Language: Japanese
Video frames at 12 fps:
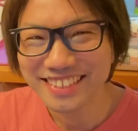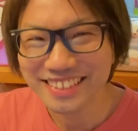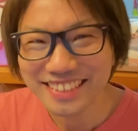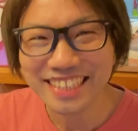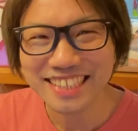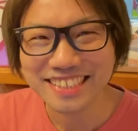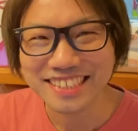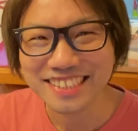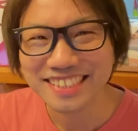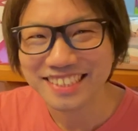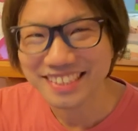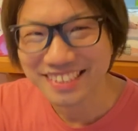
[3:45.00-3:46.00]
んな感じで
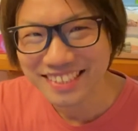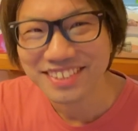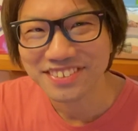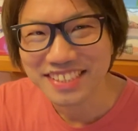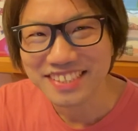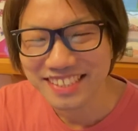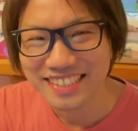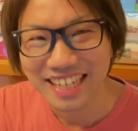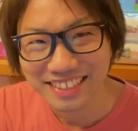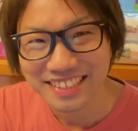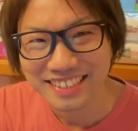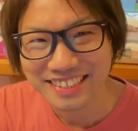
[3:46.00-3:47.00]
す。引き続きお願いします。
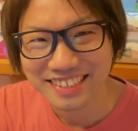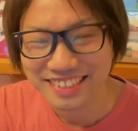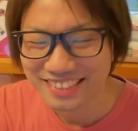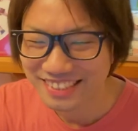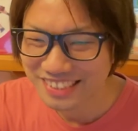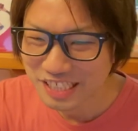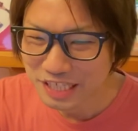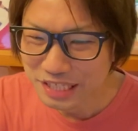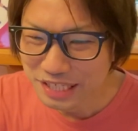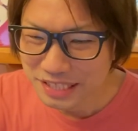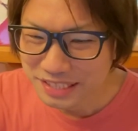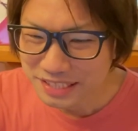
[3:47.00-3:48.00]
あたす。
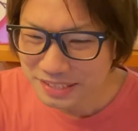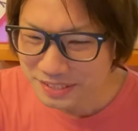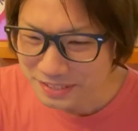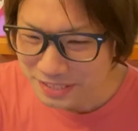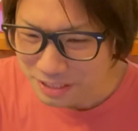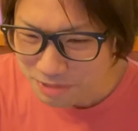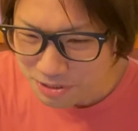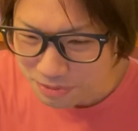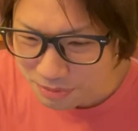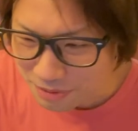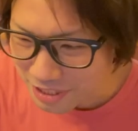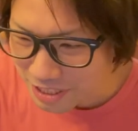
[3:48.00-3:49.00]
じゃあ続いていきま
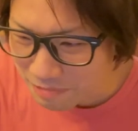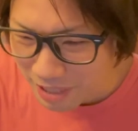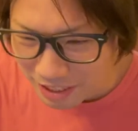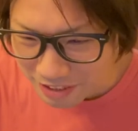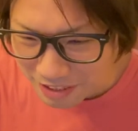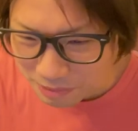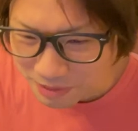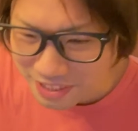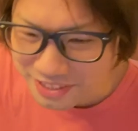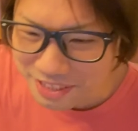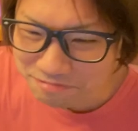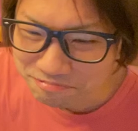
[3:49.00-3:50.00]
しょう。木場慶吾
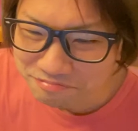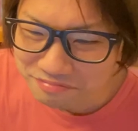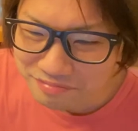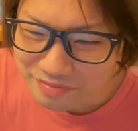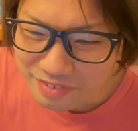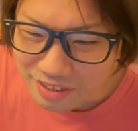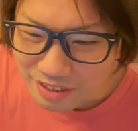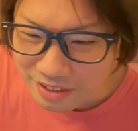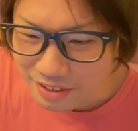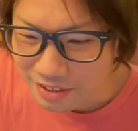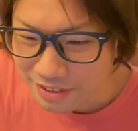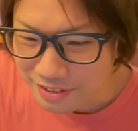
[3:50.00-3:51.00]
隊さん。
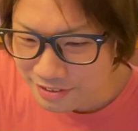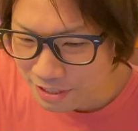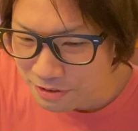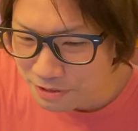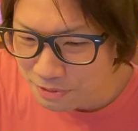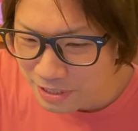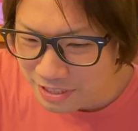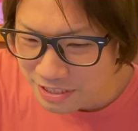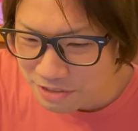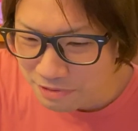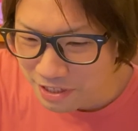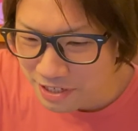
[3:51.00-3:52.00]
えー、佐ゆの
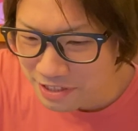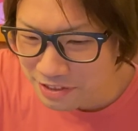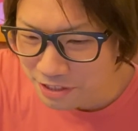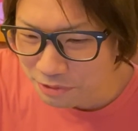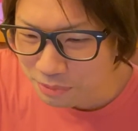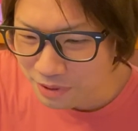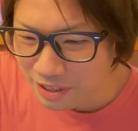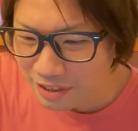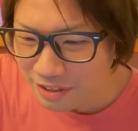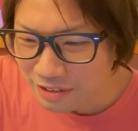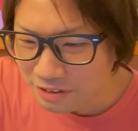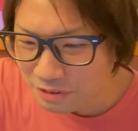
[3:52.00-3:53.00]
話は変な動
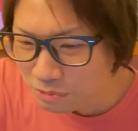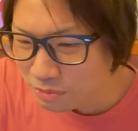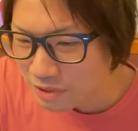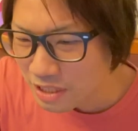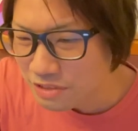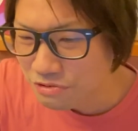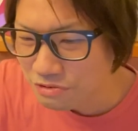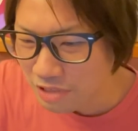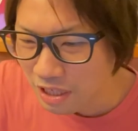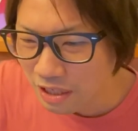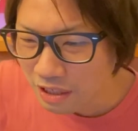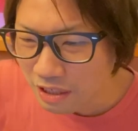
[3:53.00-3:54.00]
画の連中
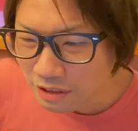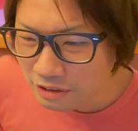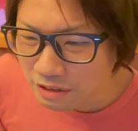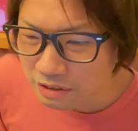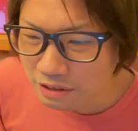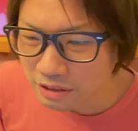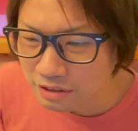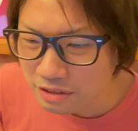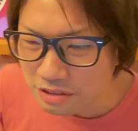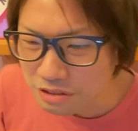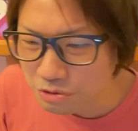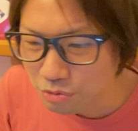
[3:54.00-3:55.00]
が何かあっ
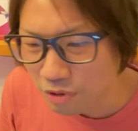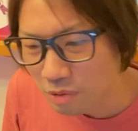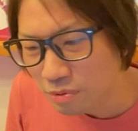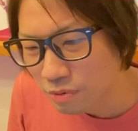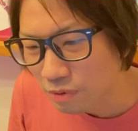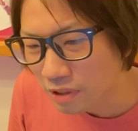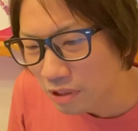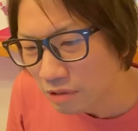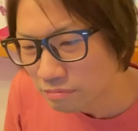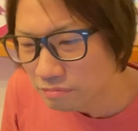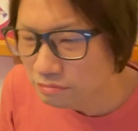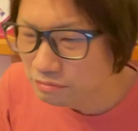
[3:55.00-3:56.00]
た時期とかぶるのか
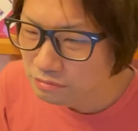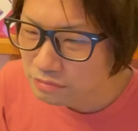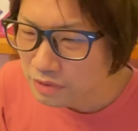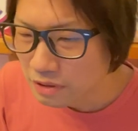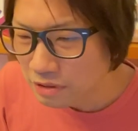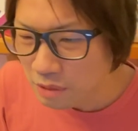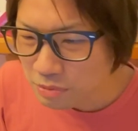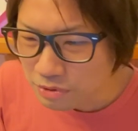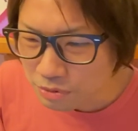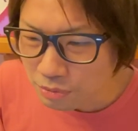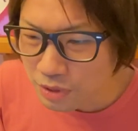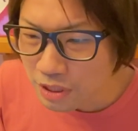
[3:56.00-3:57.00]
な多
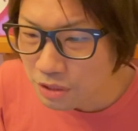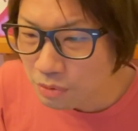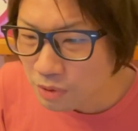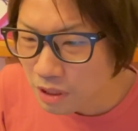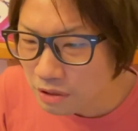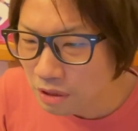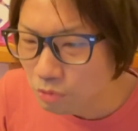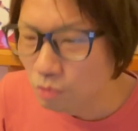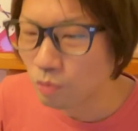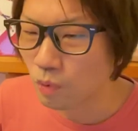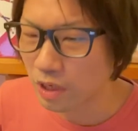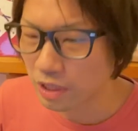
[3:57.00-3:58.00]
分その影響だったと
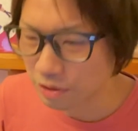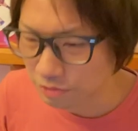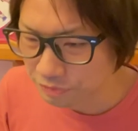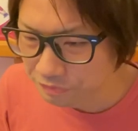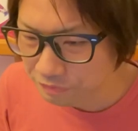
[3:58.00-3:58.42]
思われる。